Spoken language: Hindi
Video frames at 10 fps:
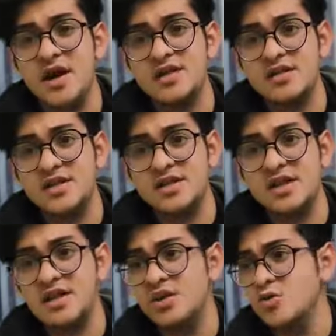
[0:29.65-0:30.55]
प्यार करते
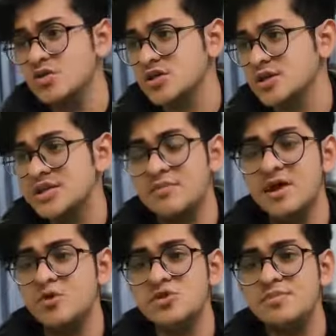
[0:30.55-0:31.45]
थे लेकिन हो सकता है सामने
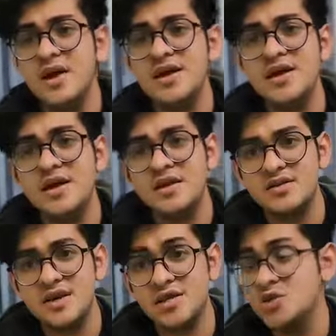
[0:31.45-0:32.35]
वाला उनसे प्यार ही नहीं
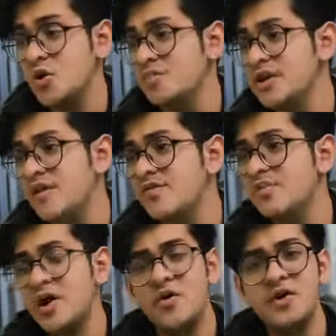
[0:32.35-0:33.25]
करता किसी को अपनी लाइफ की
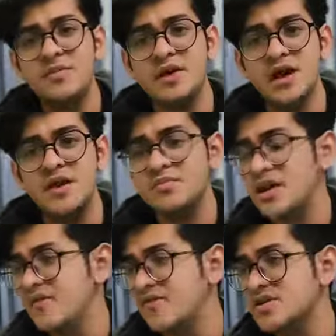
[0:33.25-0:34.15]
प्रायोरिटी बना ली
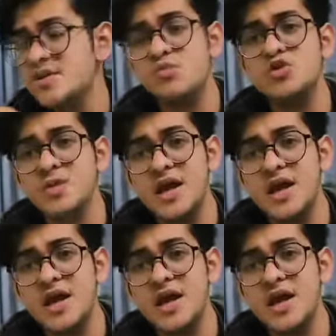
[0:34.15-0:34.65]
अपने लाइफ का सब कुछ